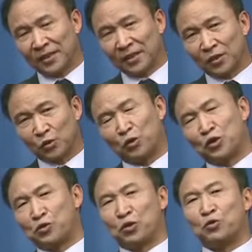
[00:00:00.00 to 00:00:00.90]
遵
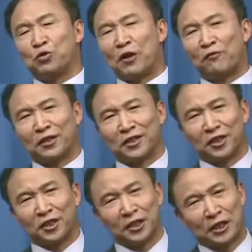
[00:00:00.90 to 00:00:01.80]
循语言文字的
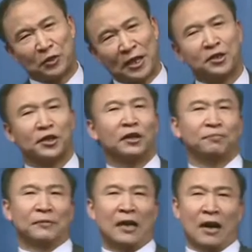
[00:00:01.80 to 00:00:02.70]
经济原则
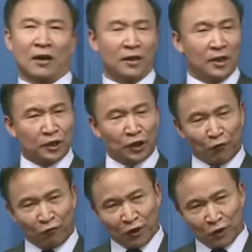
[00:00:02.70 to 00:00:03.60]
啊，将
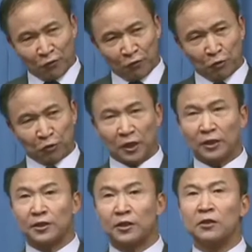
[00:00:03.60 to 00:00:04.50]
丰富的、
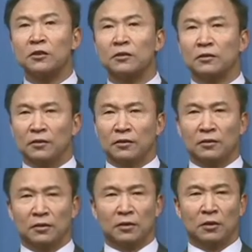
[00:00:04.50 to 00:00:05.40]
深
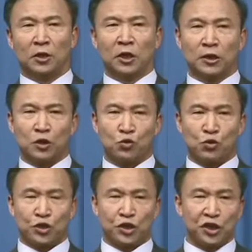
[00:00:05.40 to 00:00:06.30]
层的
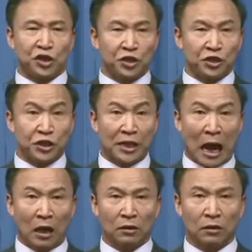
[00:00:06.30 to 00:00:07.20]
语义信息
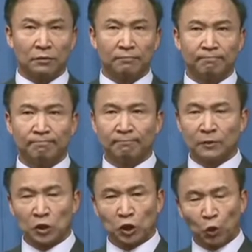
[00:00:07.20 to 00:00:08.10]
啊，
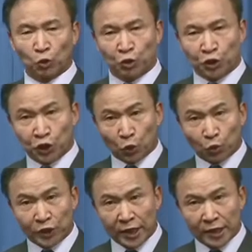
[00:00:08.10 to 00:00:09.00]
抽取有
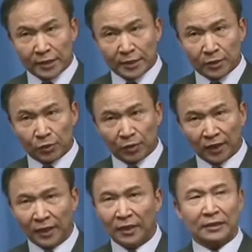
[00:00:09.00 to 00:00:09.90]
限的词语，
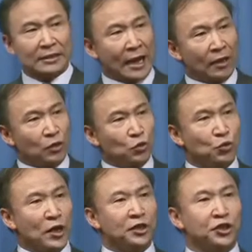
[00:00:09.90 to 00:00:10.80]
在
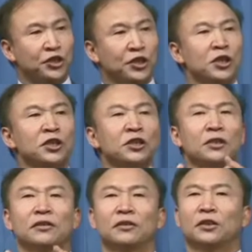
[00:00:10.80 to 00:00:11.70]
语言形
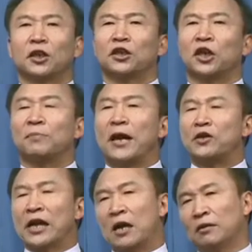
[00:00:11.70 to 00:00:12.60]
式这个层面
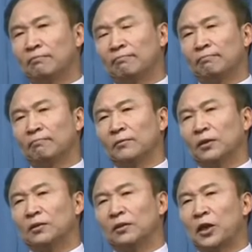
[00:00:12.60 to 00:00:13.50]
上呀。
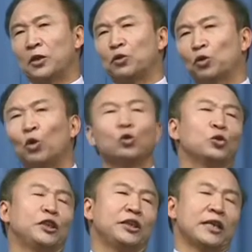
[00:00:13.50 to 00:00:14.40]
给予突
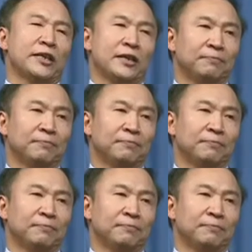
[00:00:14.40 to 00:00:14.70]
出的显现，